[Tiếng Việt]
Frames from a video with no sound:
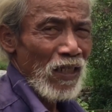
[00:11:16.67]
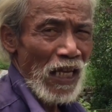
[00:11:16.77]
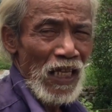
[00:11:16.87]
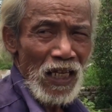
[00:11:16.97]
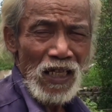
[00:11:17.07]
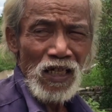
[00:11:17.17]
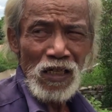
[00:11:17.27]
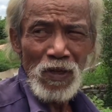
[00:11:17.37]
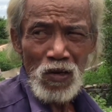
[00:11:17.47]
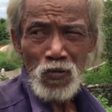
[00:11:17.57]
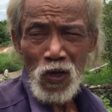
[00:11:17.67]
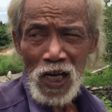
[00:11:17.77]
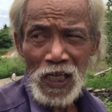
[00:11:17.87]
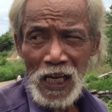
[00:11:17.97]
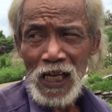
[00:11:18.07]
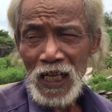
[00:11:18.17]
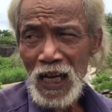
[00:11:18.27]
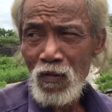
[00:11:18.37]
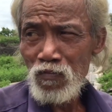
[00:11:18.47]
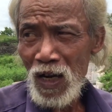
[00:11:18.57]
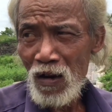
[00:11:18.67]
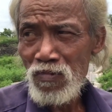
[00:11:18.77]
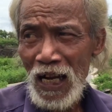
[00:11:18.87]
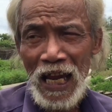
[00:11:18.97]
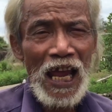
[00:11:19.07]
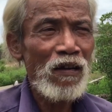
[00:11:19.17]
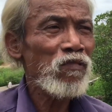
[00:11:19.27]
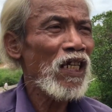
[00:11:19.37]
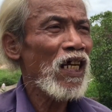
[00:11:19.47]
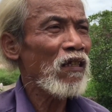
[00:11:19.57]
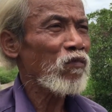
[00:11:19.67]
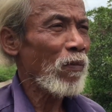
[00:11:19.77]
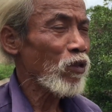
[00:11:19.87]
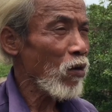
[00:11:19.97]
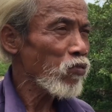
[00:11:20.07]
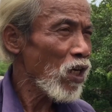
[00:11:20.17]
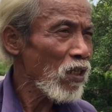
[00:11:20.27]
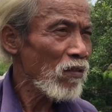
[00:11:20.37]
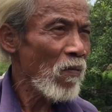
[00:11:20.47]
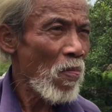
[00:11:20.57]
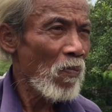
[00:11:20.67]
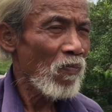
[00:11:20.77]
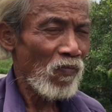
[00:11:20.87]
Tại vì cái người mà lúc tôi lên đây là cái ông mà ổng hàng ngày ổng đi lên ổng chăm sóc đó, yeah.